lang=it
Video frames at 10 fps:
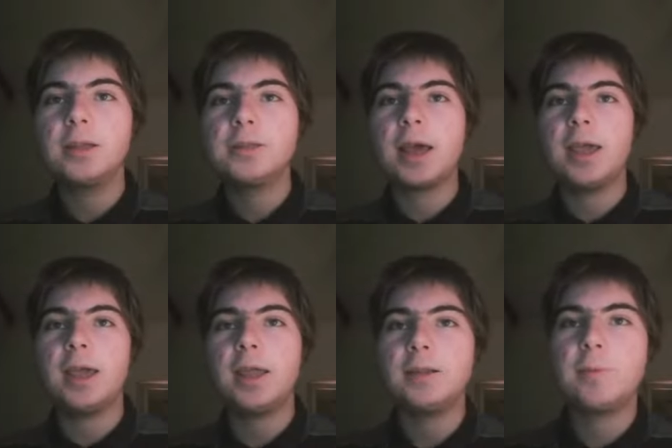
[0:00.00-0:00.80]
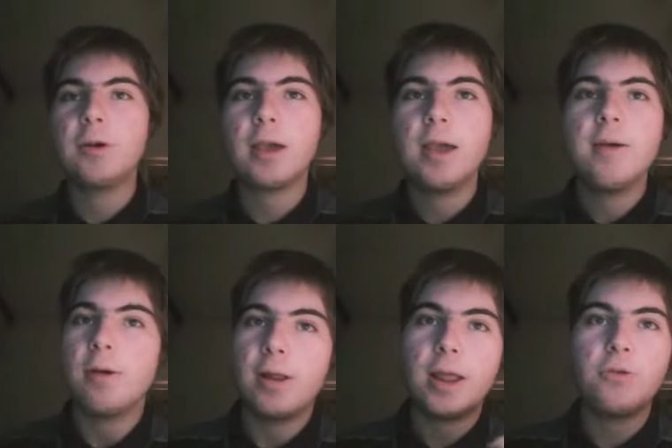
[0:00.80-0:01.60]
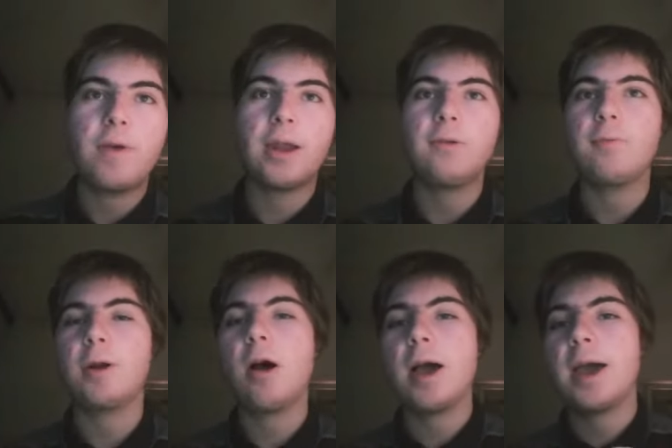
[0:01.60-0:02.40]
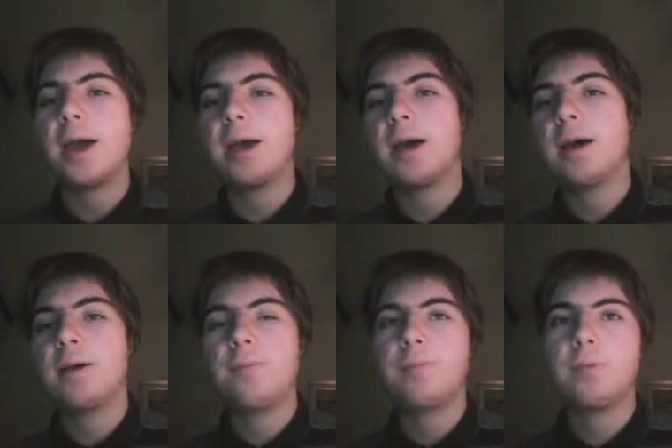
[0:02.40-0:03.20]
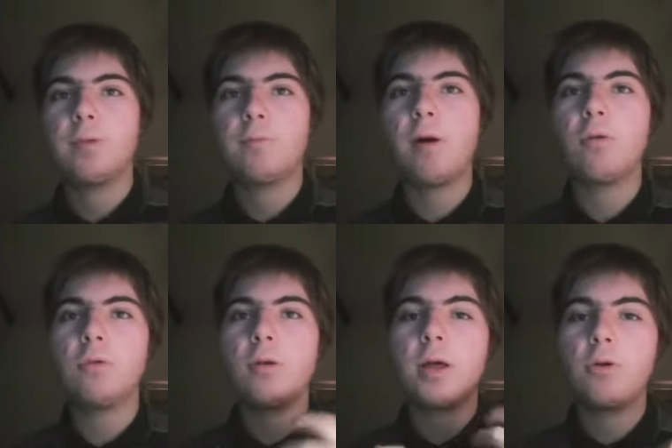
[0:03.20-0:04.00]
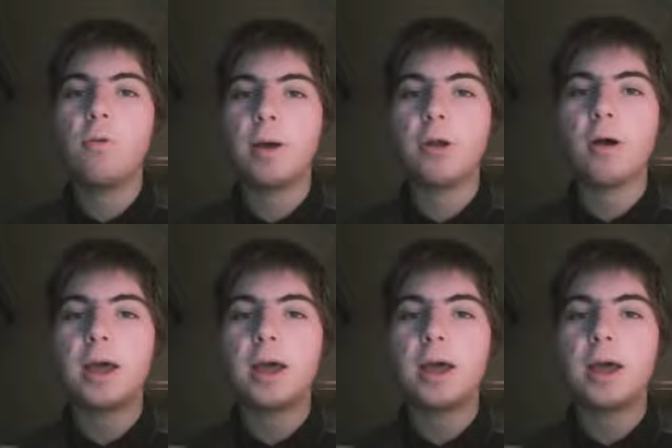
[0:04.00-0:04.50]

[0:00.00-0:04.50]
cioè, eh, diciamo che la Juventus però ehm, un po' contro la Roma no?